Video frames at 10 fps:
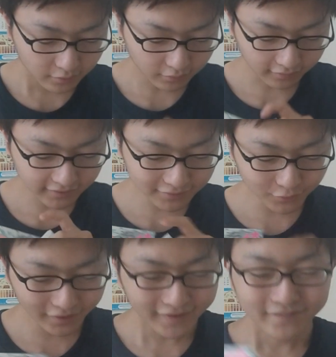だからちゃん
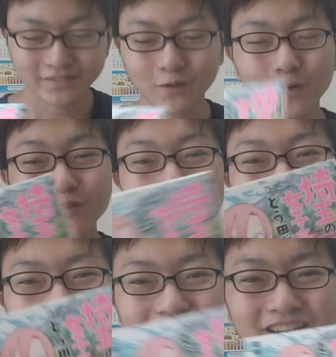とね、この
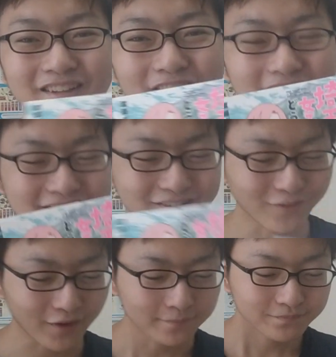漫画の中で笑っちゃう
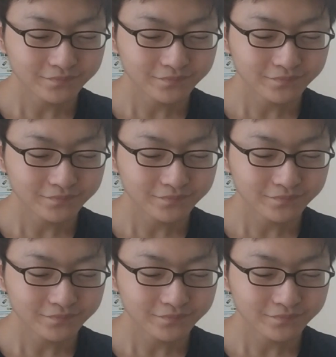のは、